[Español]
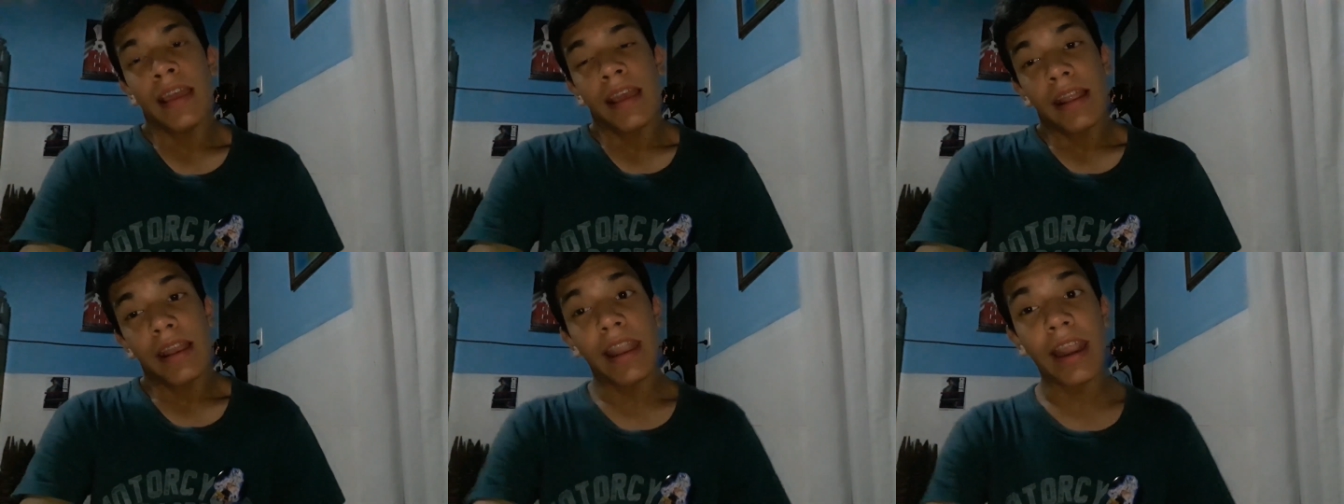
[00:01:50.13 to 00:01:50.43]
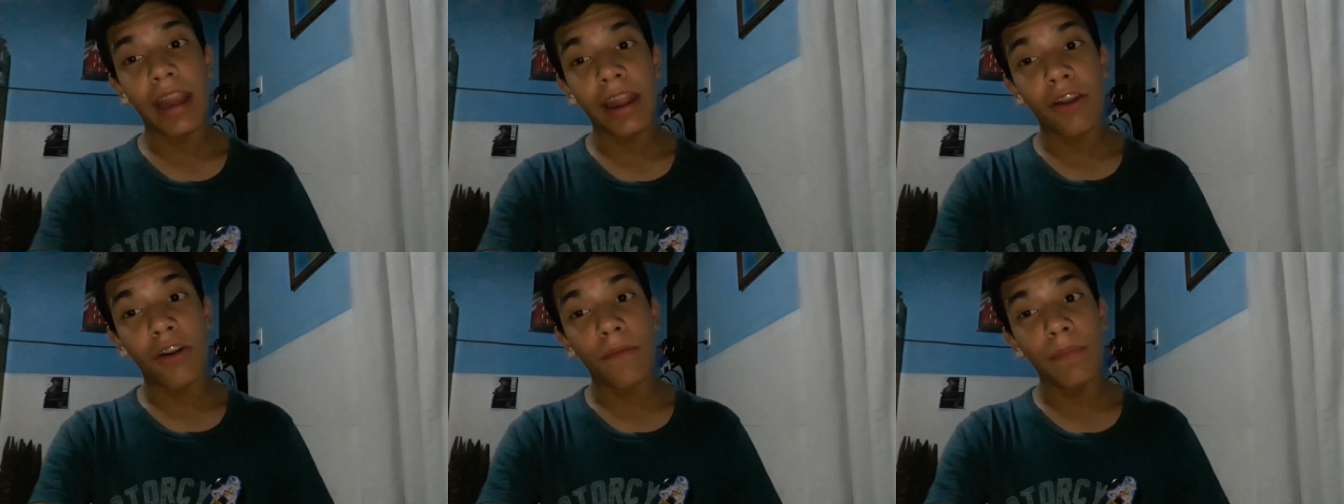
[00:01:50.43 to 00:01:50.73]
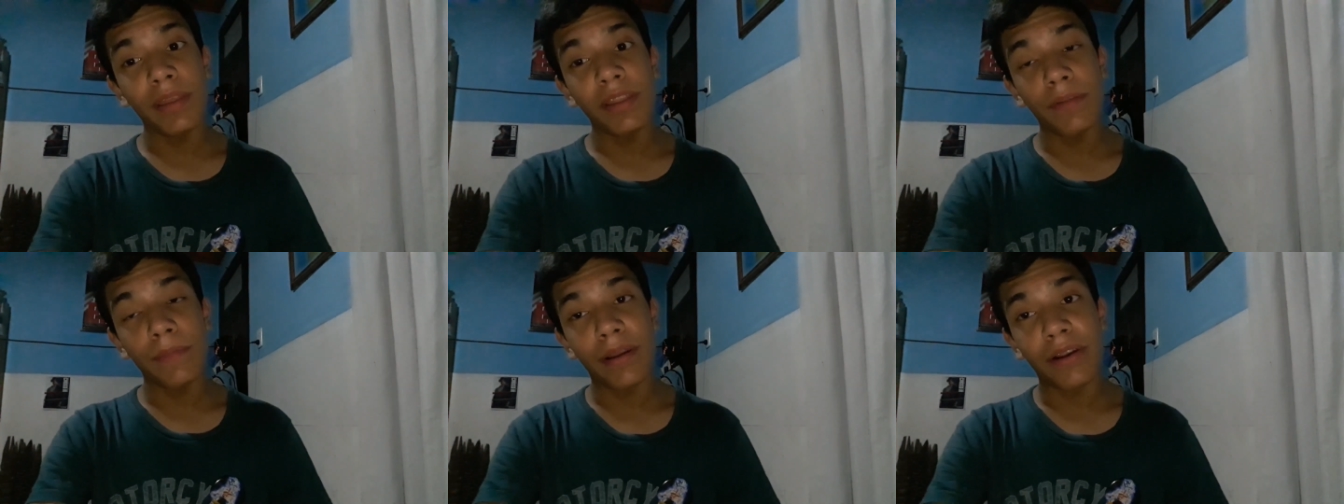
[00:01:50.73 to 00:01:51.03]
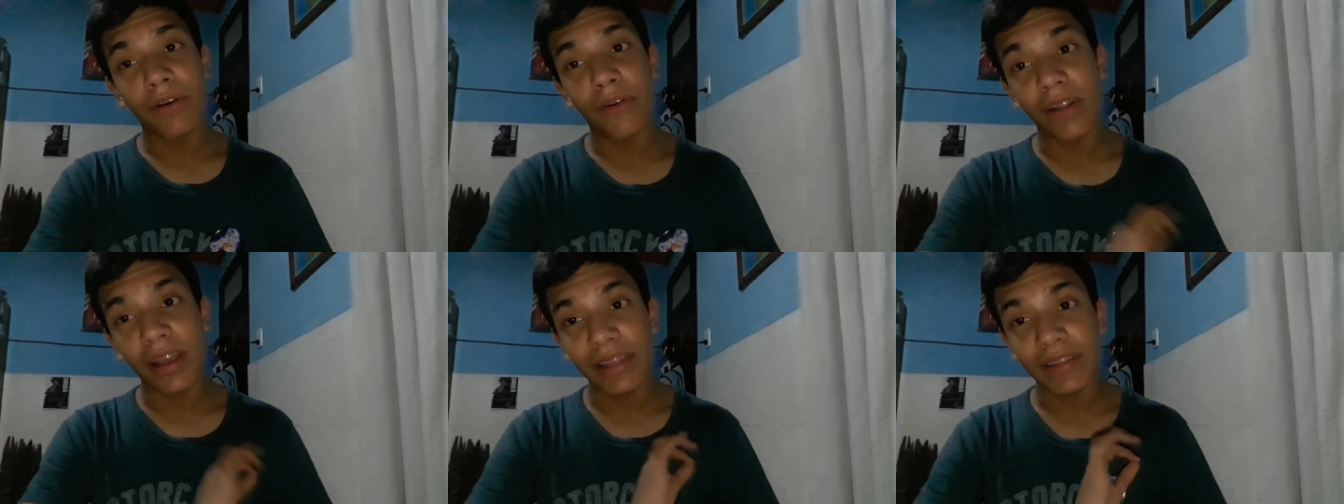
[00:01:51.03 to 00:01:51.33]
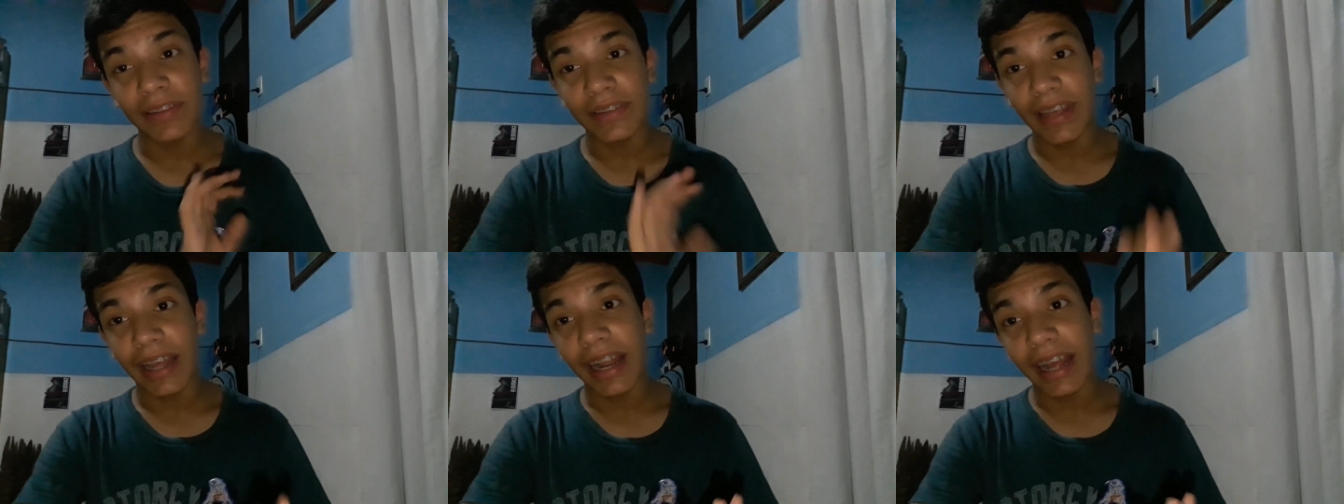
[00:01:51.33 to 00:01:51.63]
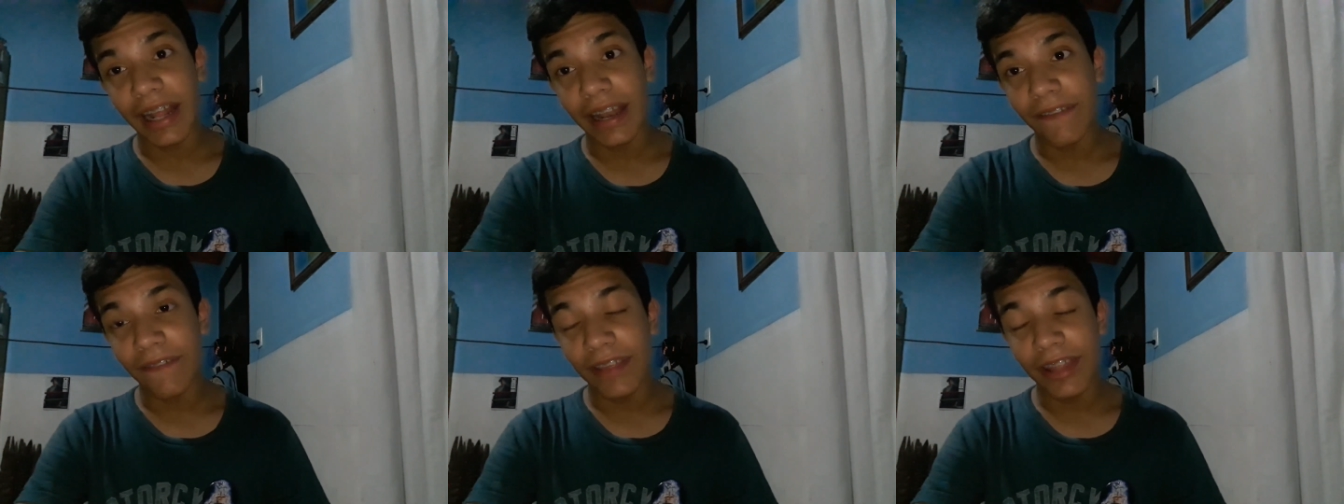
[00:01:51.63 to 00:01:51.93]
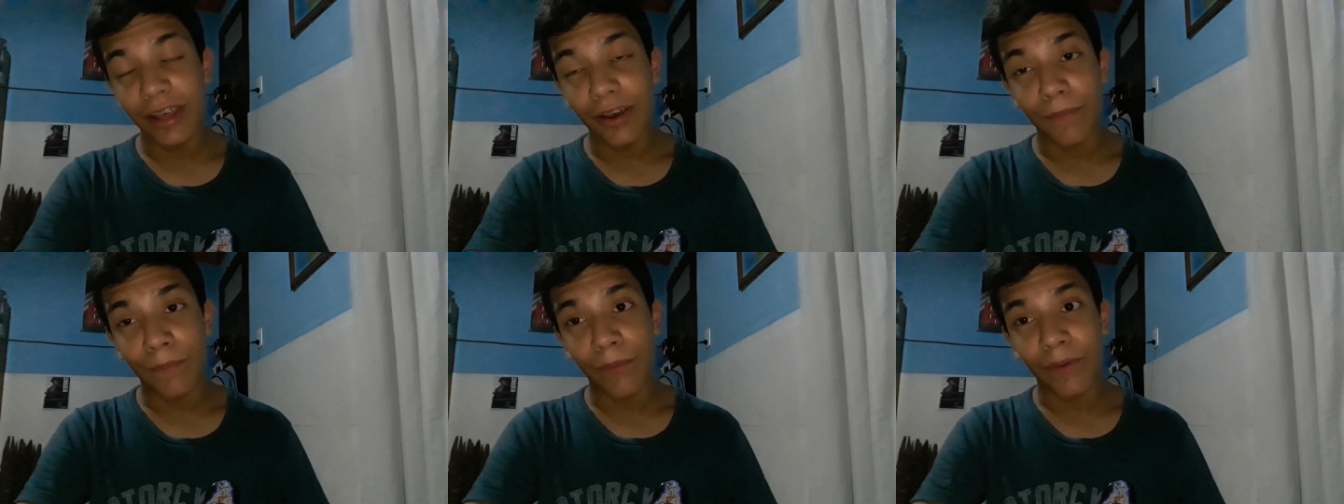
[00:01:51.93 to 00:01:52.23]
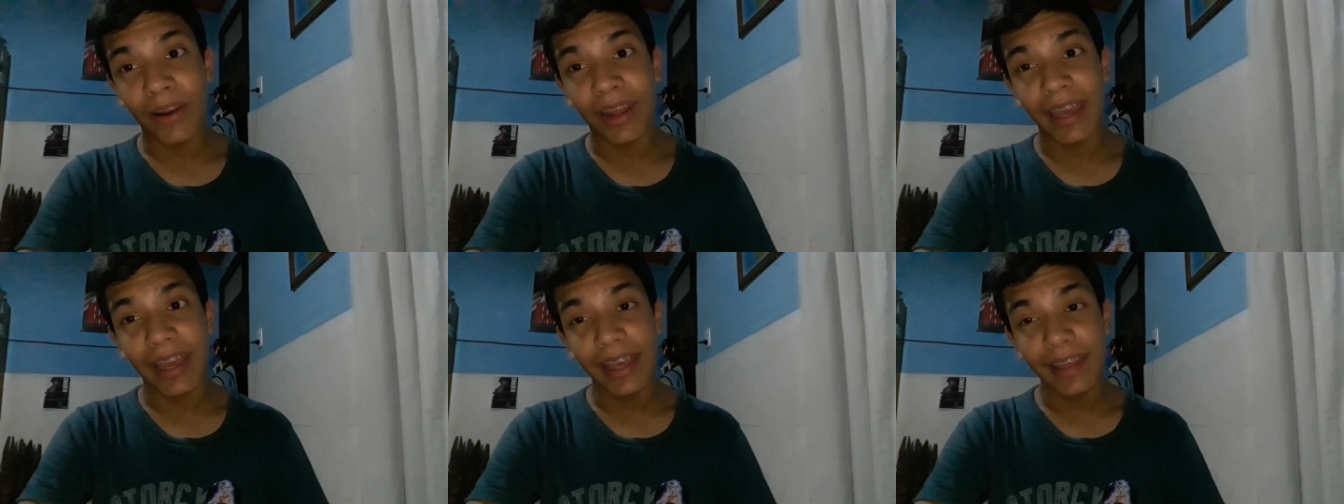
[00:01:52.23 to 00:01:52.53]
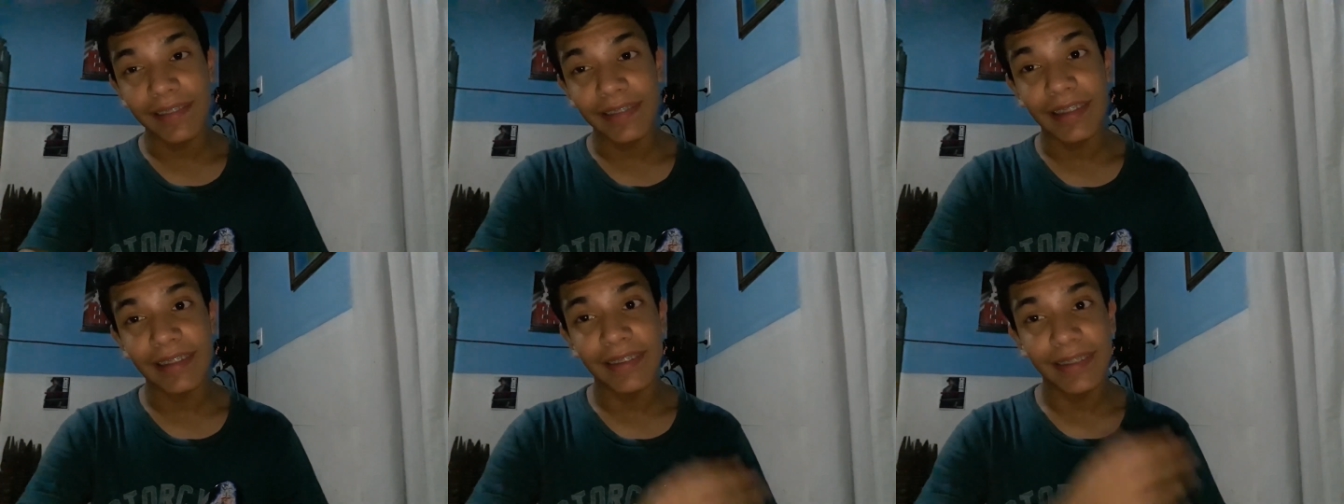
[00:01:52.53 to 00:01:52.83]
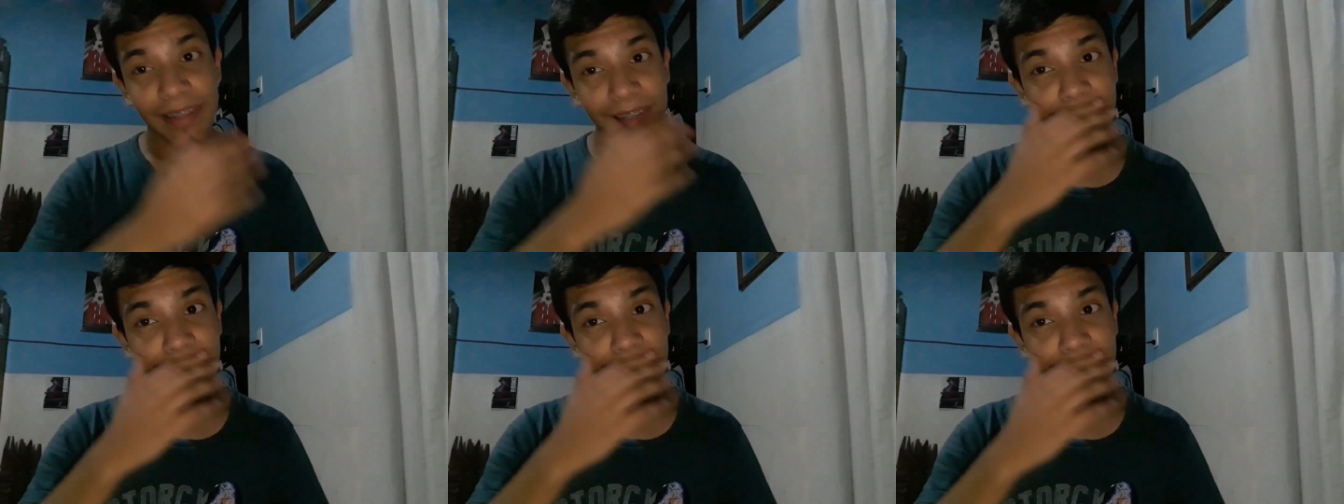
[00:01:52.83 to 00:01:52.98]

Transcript: le recomiendo mejor que salga el video porque este